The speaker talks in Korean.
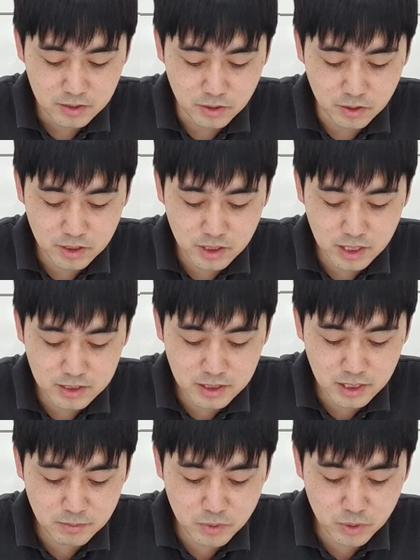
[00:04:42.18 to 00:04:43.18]
너희가
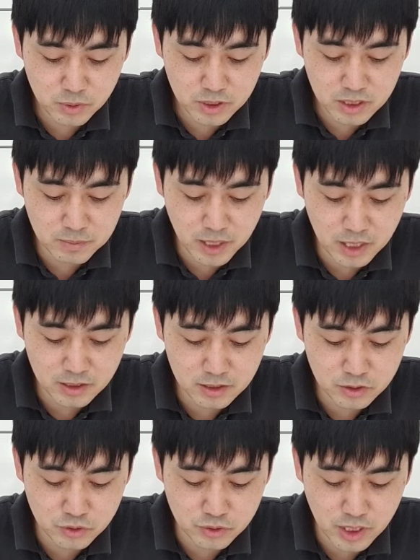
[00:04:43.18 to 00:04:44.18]
참으로 이
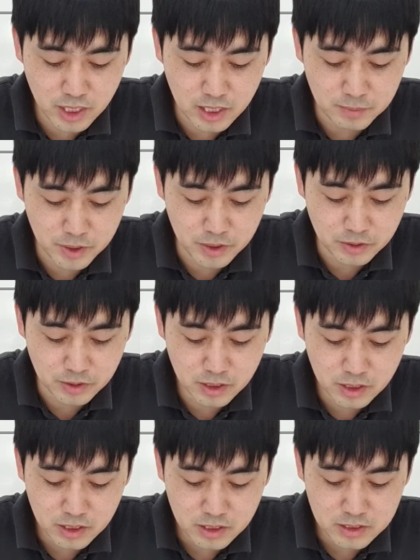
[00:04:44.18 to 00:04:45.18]
말을 준행하면
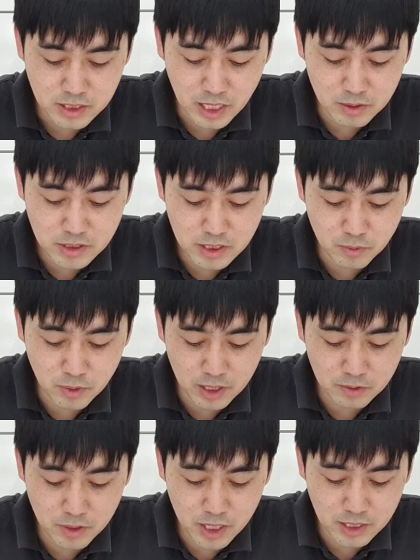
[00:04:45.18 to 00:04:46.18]
다윗의
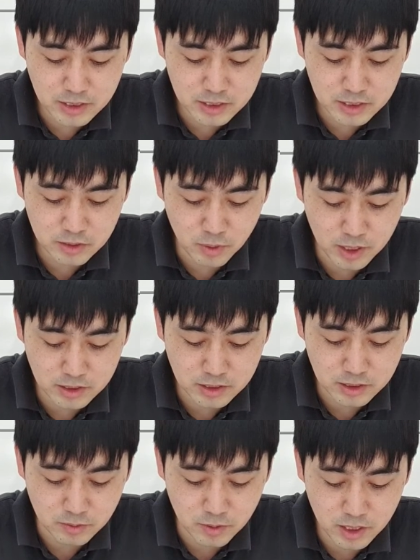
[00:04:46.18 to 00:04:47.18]
왕위에 앉을
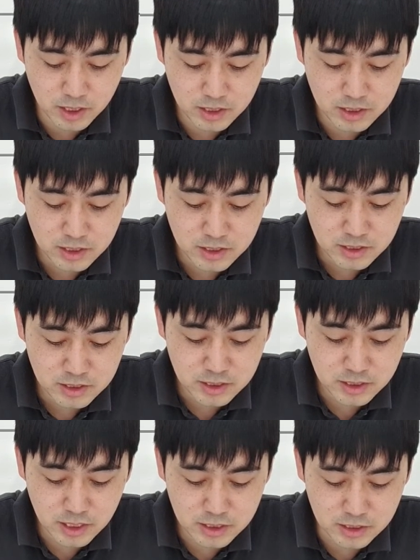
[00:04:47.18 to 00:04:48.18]
왕들과
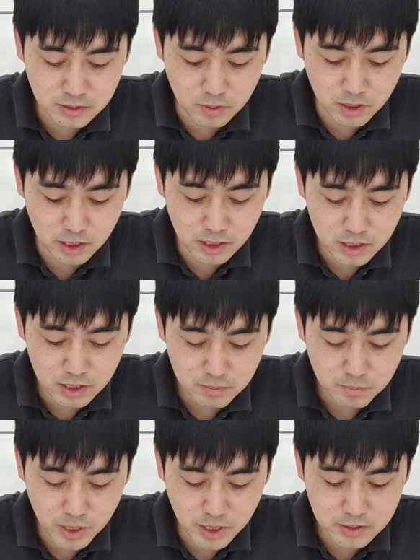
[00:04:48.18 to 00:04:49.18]
신하들과
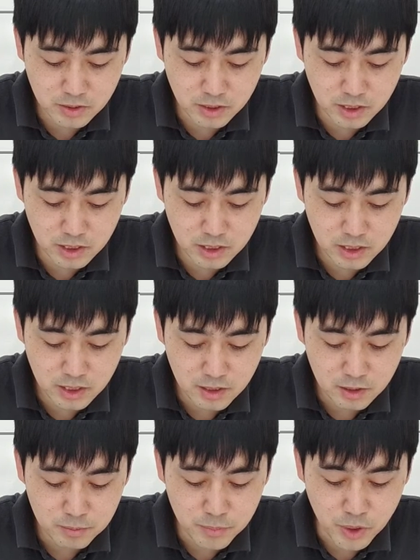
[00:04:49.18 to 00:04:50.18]
백성이
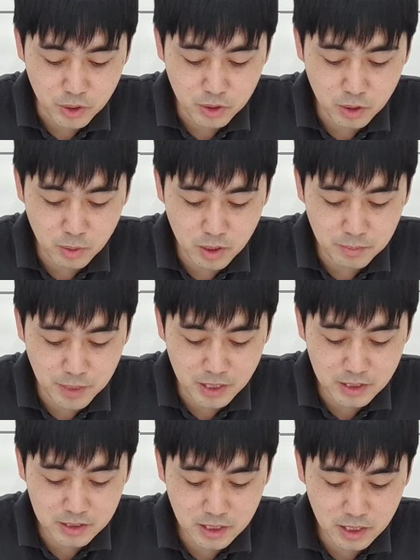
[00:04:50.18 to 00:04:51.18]
병거와
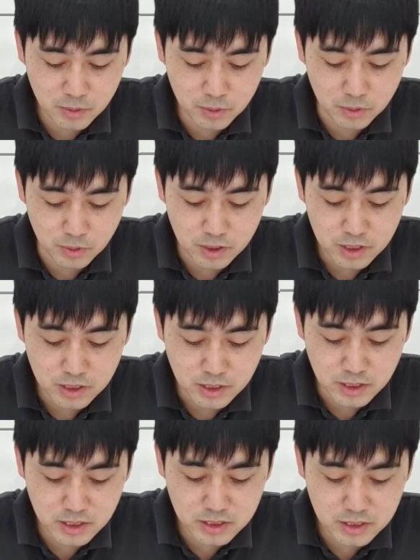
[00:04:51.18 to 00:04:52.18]
말을 타고
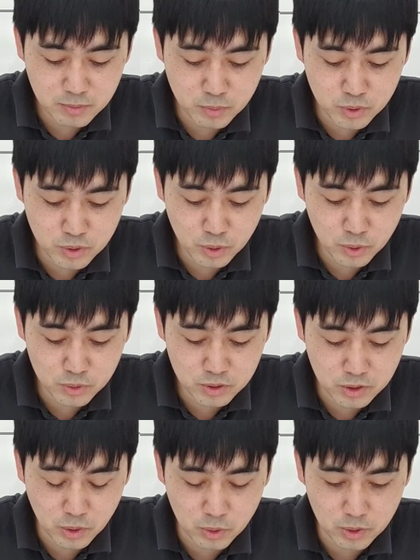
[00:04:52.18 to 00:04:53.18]
이 집 문으로
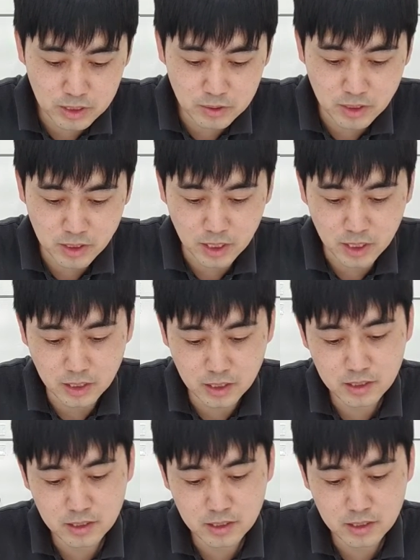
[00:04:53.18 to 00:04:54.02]
들어오게 되리라.